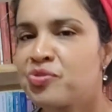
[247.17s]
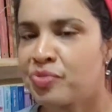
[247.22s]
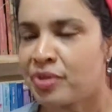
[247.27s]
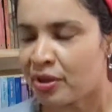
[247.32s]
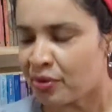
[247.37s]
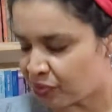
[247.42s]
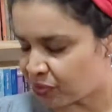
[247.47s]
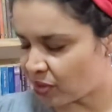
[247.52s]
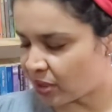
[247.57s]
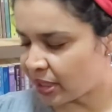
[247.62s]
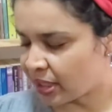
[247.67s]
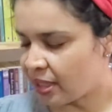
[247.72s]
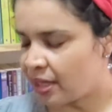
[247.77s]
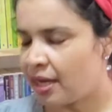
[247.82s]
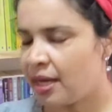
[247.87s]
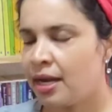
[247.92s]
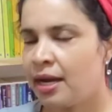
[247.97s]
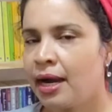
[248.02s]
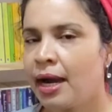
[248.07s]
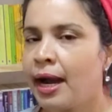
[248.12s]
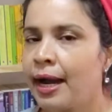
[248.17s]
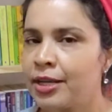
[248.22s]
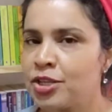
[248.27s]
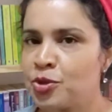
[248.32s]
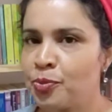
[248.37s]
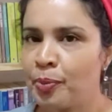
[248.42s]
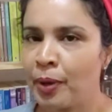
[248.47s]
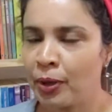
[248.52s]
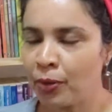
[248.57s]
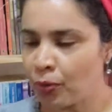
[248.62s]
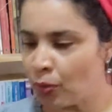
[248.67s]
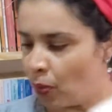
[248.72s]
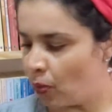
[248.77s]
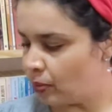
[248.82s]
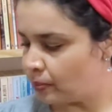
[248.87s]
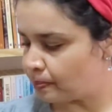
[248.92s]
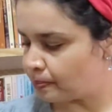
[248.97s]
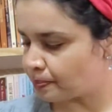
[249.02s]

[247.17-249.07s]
nem foi a de Bangu.